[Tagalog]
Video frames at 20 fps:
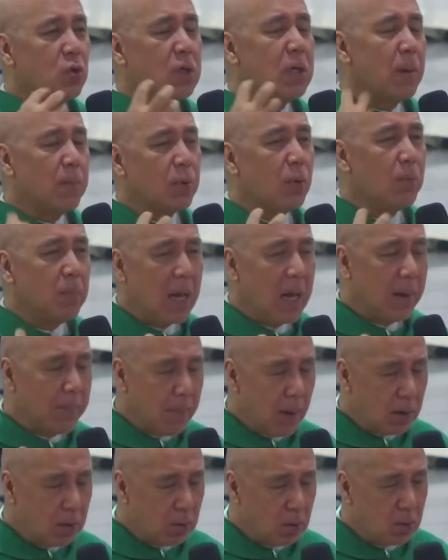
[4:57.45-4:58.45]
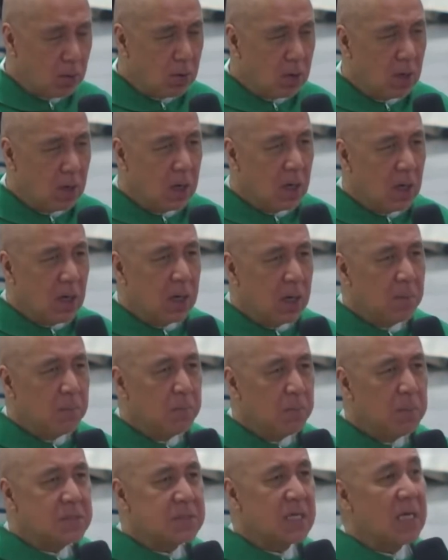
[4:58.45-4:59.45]
ng problema ko,
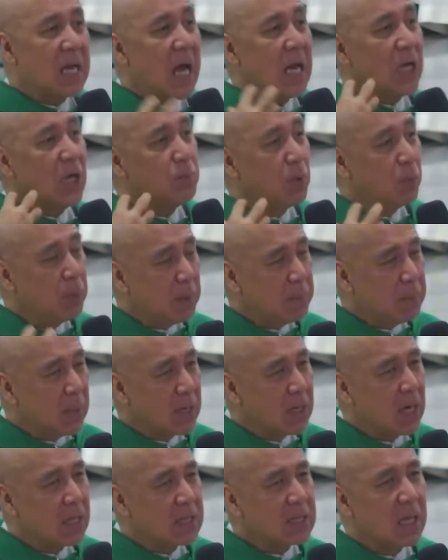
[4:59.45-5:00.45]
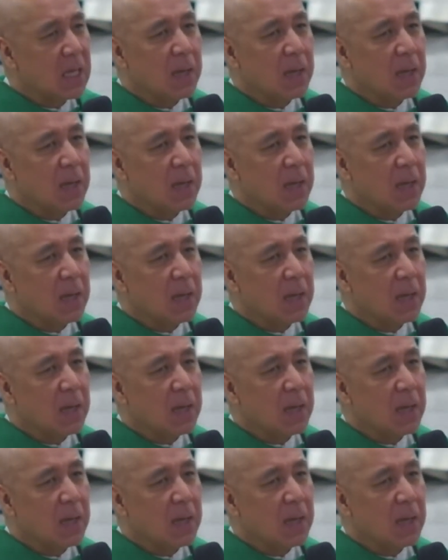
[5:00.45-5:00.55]
minsan lalong bumibigat.